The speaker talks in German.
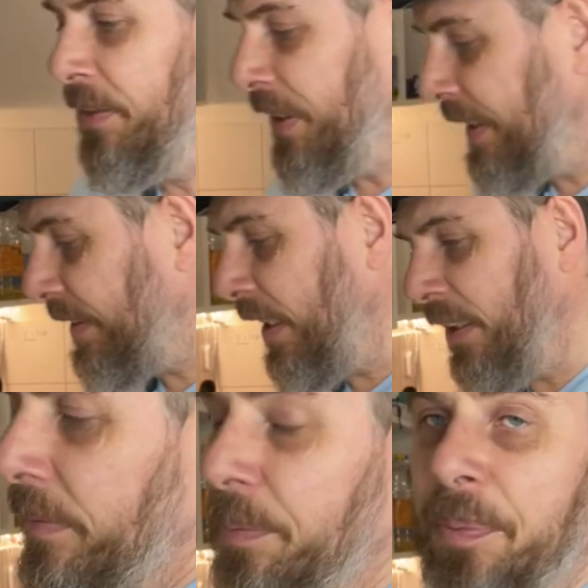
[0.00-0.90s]
Wie
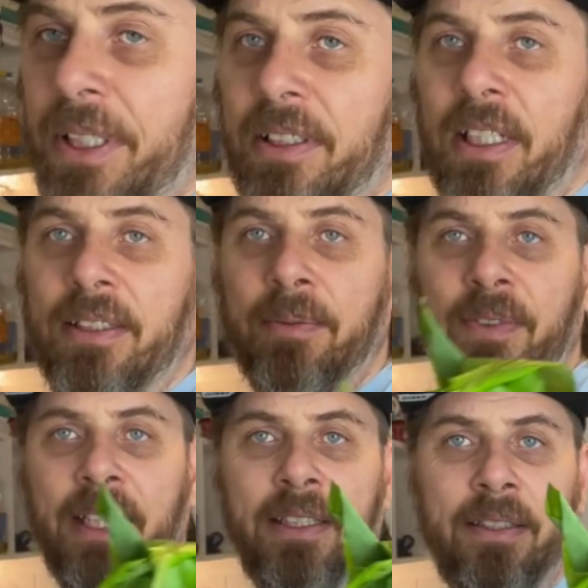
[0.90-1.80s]
gesagt, besser als im
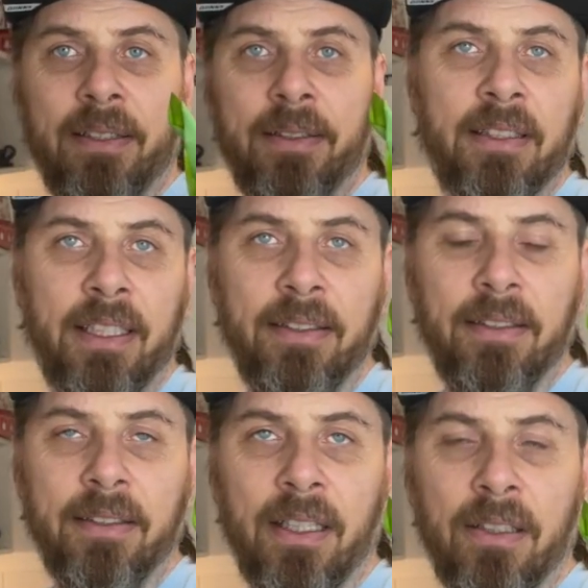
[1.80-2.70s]
Wald kriegst
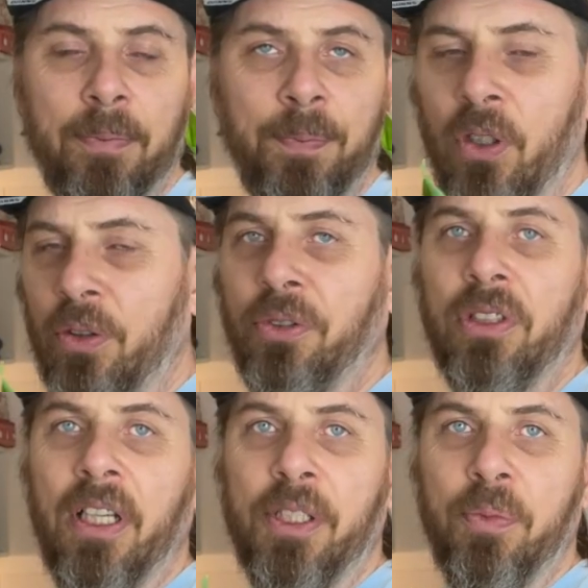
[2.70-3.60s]
es kaum. Und
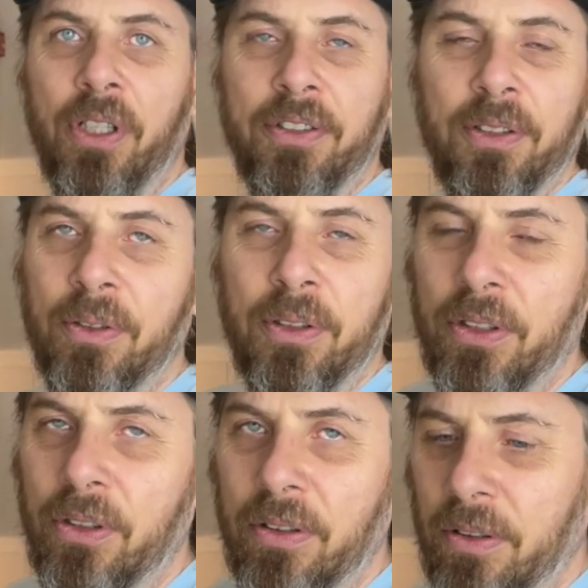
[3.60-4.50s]
zugleich kannst du auch dort,